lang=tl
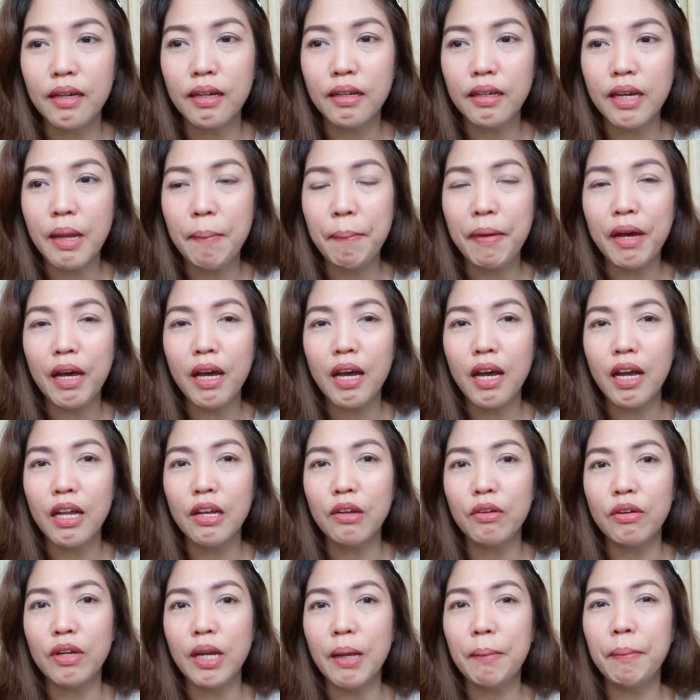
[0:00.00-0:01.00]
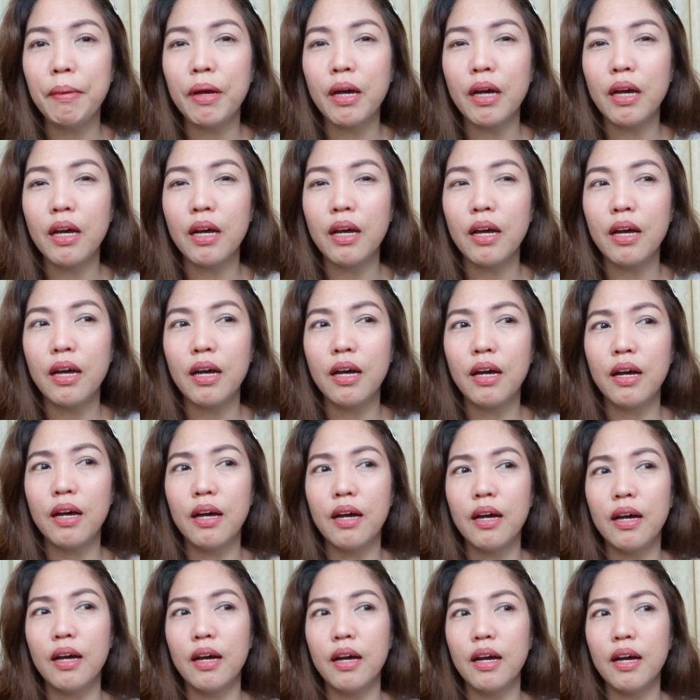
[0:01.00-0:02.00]
Napaka ano, napaka
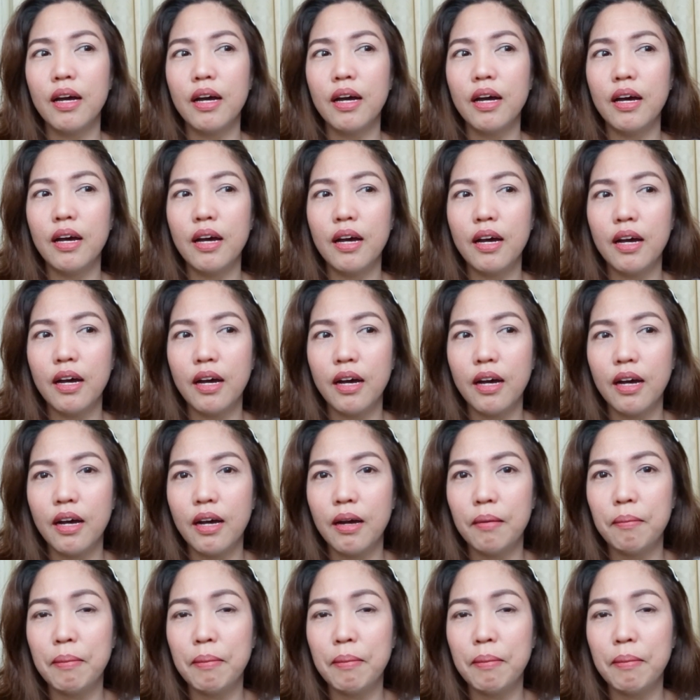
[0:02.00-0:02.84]
uh,